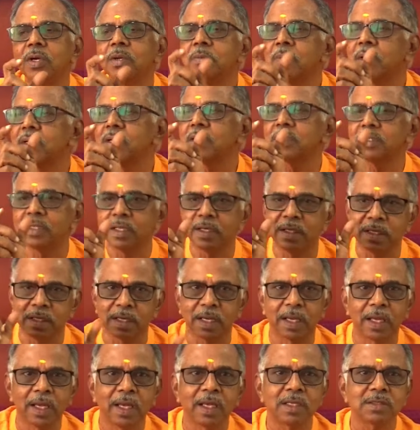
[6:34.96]
ஒன்று மட்டும்
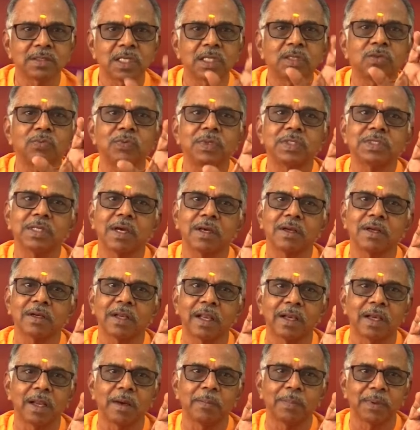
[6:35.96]
தெரியுங்க சத்
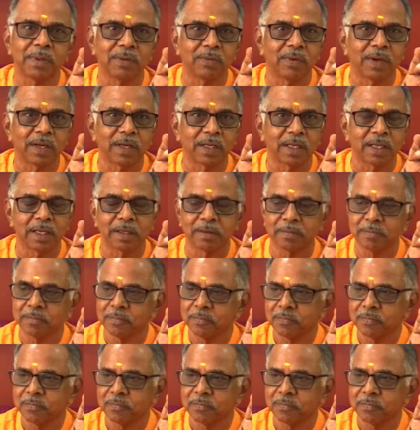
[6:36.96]
விசாரம் நல்லா பண்ணுவாருங்க